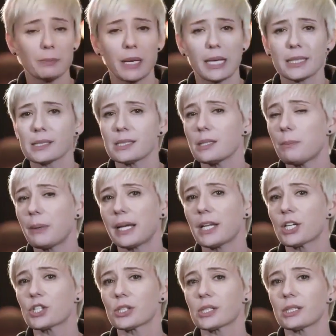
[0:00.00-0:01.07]
здесь палец не
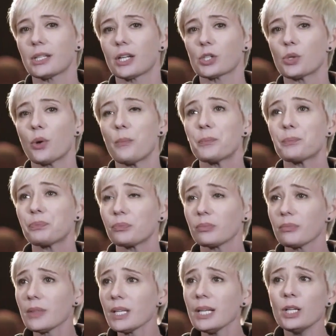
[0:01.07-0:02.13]
порежется ножом.
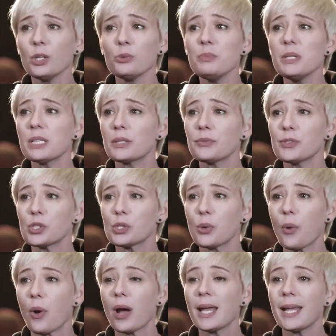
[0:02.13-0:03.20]
Любила
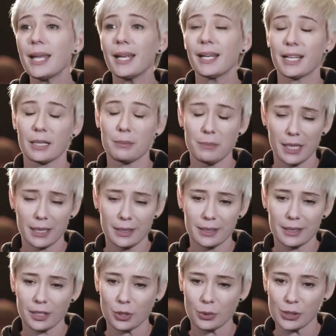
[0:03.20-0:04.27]
все, как
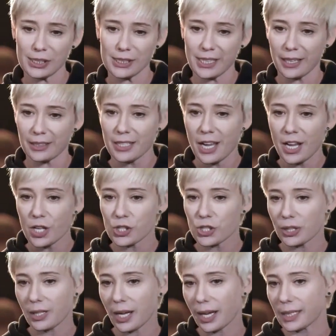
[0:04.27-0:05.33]
медленно хрустят
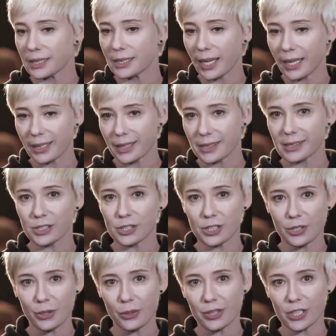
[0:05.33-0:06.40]
шелкохозяйки хозяйки,
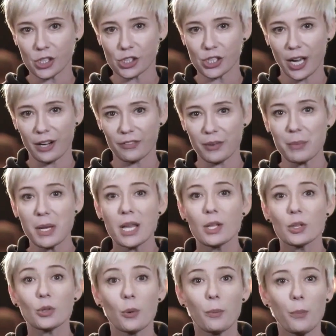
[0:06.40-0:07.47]
затененные шарфом,
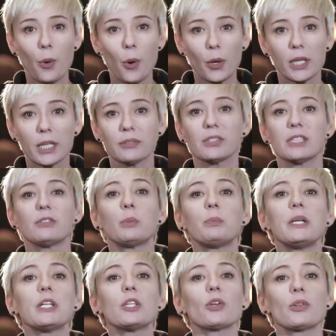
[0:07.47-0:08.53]
но более
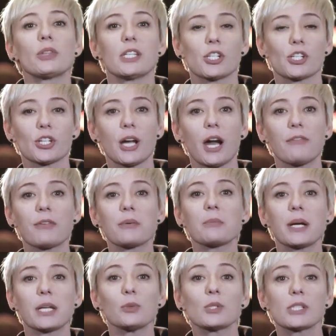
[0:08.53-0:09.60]
всего плененной
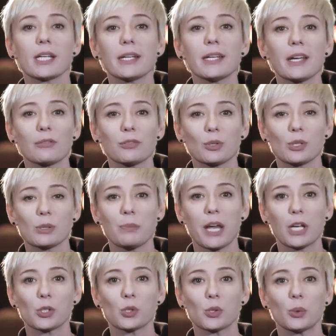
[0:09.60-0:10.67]
шкафом мою царевну
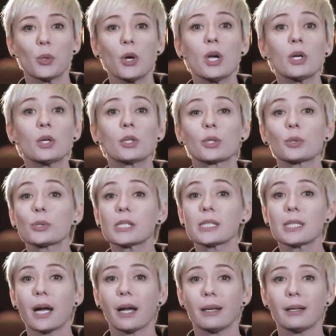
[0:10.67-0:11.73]
спящую,
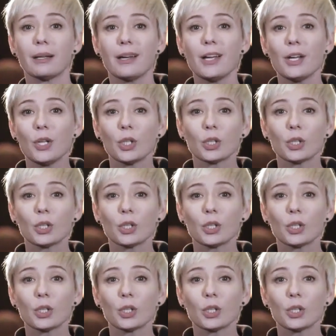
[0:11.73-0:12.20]
хрусталь.